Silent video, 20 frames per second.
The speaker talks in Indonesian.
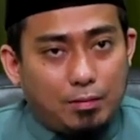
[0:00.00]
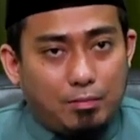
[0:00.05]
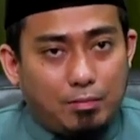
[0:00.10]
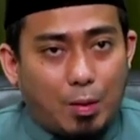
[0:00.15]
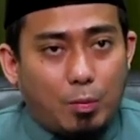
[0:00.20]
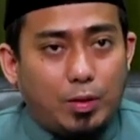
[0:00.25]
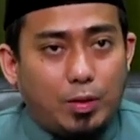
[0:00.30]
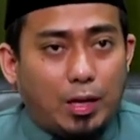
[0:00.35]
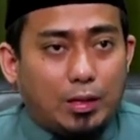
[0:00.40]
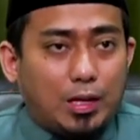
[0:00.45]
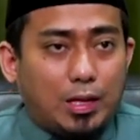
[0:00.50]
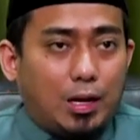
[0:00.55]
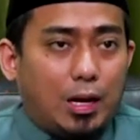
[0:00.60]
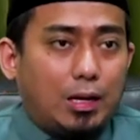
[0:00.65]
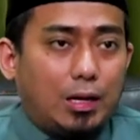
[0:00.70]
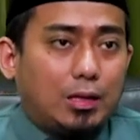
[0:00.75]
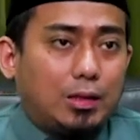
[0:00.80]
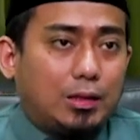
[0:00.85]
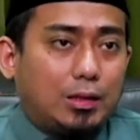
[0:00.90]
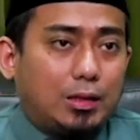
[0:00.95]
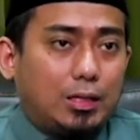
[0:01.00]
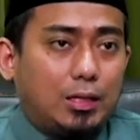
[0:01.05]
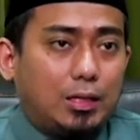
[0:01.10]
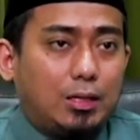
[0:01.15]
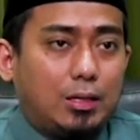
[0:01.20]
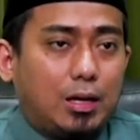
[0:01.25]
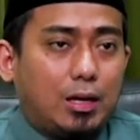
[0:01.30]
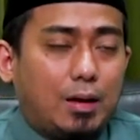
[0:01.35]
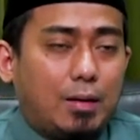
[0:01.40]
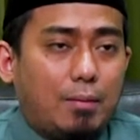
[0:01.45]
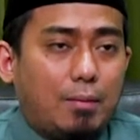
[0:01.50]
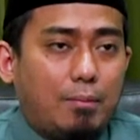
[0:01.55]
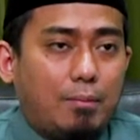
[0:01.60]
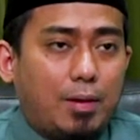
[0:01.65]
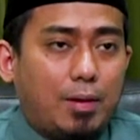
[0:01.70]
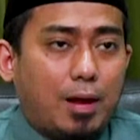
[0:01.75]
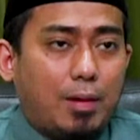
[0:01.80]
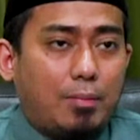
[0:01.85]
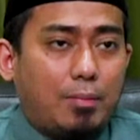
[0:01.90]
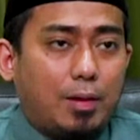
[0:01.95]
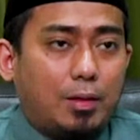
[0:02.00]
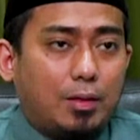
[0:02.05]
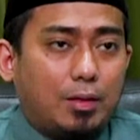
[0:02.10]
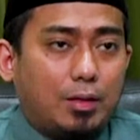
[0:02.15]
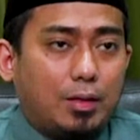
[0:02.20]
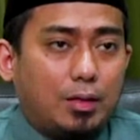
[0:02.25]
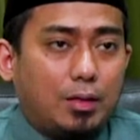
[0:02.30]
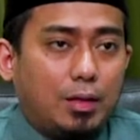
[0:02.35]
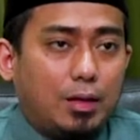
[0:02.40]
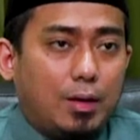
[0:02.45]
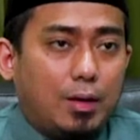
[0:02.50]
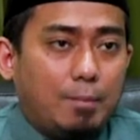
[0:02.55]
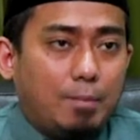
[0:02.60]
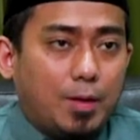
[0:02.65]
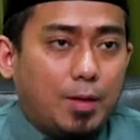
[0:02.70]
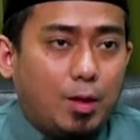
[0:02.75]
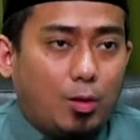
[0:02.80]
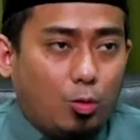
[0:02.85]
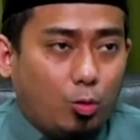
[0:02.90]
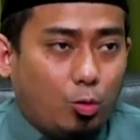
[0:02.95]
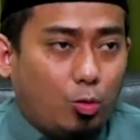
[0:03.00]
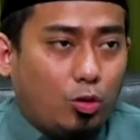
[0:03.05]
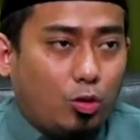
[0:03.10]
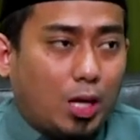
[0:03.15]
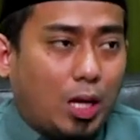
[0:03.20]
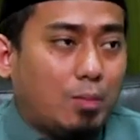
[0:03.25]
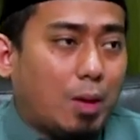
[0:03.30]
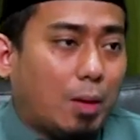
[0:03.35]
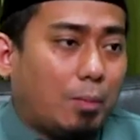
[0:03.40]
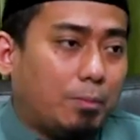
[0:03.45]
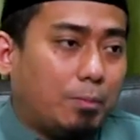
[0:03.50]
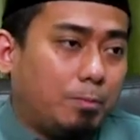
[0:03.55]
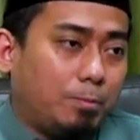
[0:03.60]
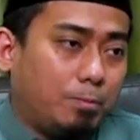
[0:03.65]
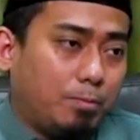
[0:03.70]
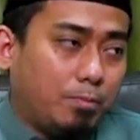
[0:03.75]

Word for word: mau dikatakan tidak mendapati rukuknya imam